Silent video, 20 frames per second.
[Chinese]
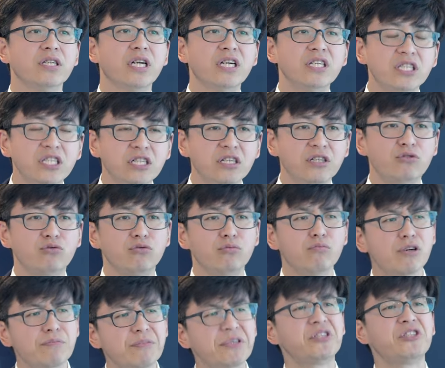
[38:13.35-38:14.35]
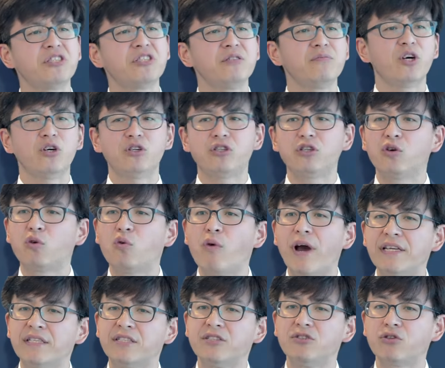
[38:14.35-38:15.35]
但是信了主，莫名其妙这个
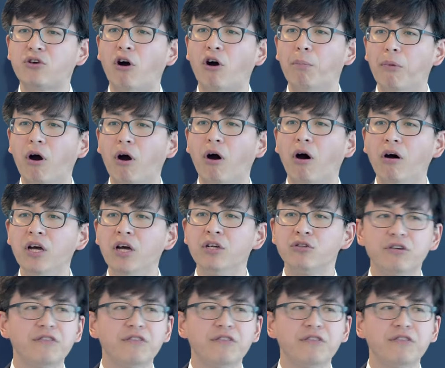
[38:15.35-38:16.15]
关系就搞不好，